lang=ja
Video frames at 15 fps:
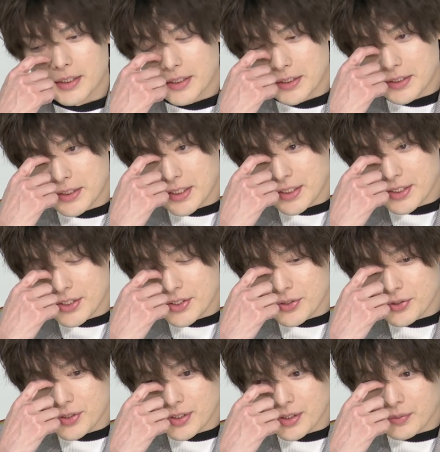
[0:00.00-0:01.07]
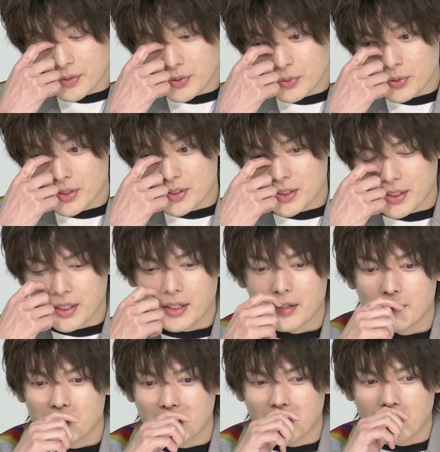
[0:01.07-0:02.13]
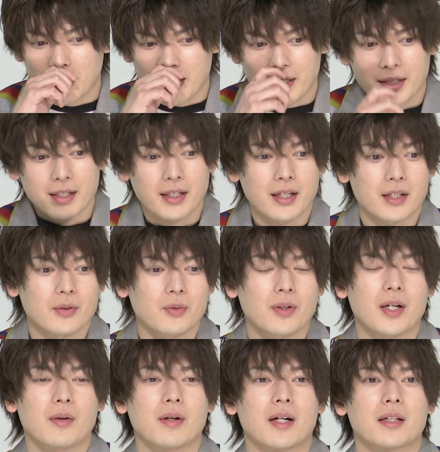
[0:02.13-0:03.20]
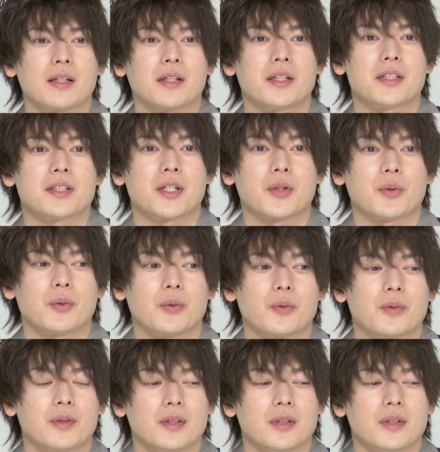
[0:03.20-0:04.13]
です2 0年はどうですかね、まあ、カレーかどうかわかんないですけど、